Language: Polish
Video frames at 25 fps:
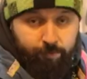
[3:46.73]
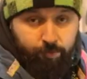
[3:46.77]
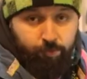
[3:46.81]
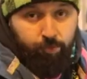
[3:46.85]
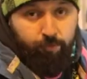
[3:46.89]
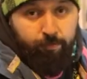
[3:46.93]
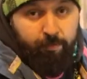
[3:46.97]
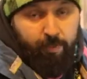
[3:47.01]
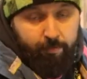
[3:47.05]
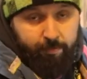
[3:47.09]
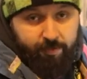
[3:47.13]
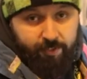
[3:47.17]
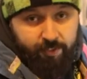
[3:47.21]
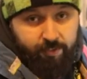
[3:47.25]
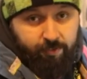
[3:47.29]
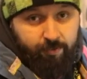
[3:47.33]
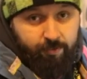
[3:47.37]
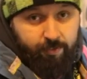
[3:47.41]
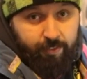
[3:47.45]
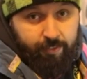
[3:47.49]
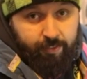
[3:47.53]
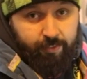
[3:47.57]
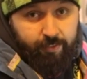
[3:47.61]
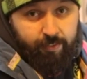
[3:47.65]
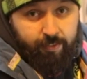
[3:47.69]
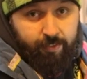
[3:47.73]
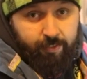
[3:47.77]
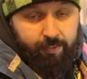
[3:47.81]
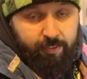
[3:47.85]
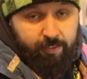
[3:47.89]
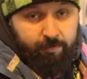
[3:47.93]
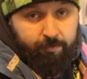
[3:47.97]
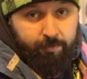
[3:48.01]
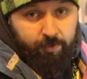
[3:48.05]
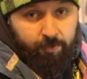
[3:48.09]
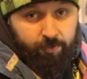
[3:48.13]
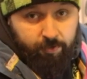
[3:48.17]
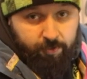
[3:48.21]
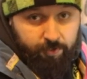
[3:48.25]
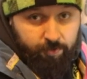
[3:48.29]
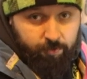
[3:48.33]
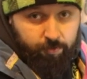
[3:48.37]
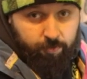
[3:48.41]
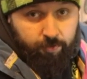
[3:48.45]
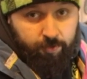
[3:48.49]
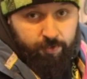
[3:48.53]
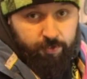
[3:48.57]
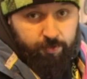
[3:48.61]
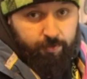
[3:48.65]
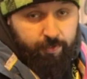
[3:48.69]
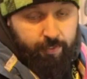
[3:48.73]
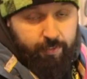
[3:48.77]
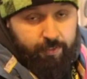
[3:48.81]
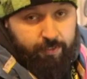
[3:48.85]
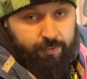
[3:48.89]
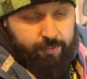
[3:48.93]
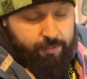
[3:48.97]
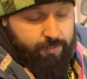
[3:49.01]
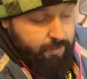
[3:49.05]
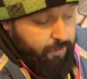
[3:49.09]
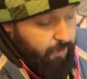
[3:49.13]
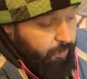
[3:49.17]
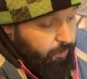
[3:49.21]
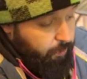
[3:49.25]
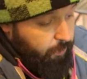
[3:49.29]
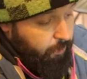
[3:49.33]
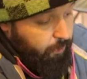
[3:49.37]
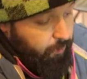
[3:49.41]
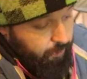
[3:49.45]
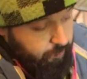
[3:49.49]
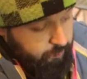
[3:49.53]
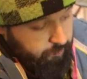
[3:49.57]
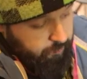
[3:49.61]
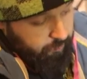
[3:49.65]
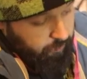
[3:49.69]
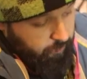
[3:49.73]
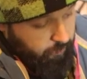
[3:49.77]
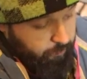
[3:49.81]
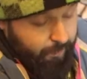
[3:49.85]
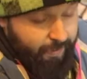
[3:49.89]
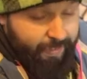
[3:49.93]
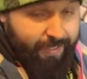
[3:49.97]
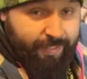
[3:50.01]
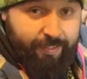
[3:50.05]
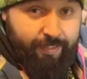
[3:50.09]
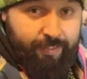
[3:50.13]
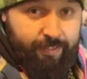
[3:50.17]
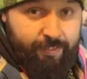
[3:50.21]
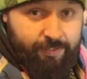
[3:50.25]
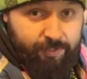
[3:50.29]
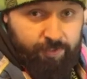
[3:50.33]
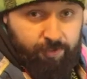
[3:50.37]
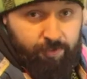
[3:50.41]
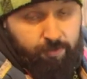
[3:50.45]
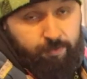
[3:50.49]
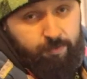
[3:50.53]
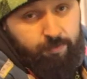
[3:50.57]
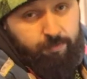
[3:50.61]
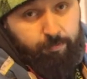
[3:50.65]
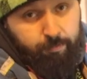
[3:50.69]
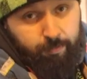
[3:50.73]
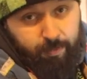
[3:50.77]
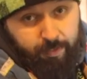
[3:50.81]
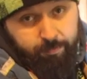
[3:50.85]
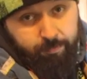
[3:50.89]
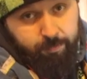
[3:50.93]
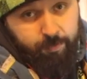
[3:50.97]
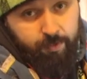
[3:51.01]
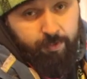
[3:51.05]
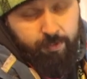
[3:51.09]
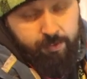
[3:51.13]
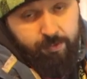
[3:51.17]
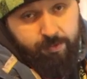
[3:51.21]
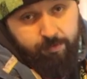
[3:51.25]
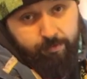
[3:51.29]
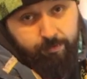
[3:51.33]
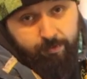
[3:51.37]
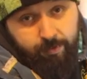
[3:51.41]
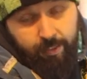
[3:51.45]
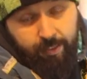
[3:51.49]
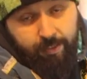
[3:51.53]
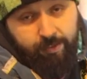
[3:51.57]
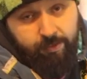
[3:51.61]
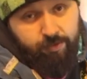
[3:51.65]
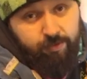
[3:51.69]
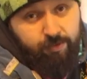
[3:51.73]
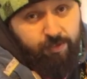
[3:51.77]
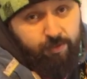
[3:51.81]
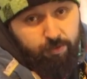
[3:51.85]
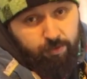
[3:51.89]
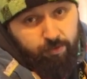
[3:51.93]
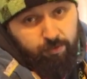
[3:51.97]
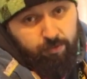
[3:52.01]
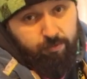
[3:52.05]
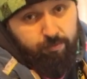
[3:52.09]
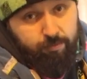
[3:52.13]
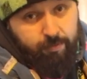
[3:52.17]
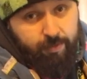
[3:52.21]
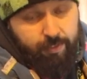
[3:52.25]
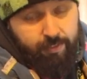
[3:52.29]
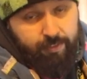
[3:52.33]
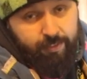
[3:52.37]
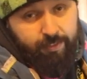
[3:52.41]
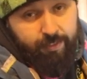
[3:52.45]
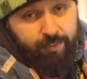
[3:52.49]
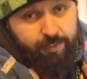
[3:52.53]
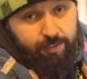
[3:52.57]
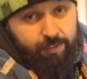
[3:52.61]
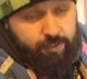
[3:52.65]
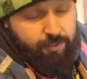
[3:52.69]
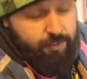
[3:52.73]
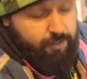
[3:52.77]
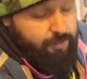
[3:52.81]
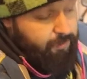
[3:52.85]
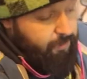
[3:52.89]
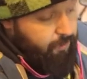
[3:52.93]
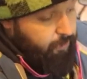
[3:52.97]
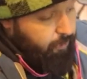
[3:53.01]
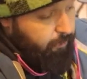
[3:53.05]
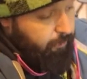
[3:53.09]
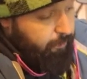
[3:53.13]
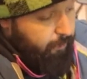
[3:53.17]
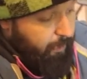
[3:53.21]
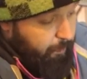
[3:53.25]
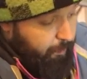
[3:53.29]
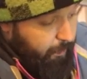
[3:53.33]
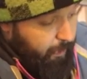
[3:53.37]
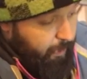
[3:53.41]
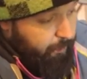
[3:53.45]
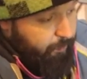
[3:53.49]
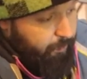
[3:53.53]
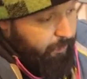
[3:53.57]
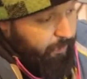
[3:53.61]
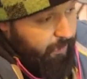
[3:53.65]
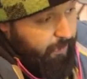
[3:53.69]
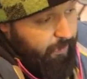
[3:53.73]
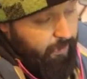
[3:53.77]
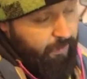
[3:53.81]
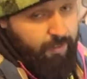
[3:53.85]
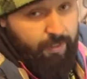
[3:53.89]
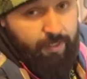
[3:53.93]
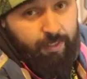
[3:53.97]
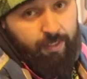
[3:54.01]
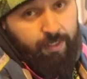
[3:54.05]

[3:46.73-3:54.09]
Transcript: Przód mamy ściągnięty, idziemy do tyłu. Słuchajcie, z tyłu normalnie są bębny. Datsun z przodu ma tarczę, z tyłu ma bębny.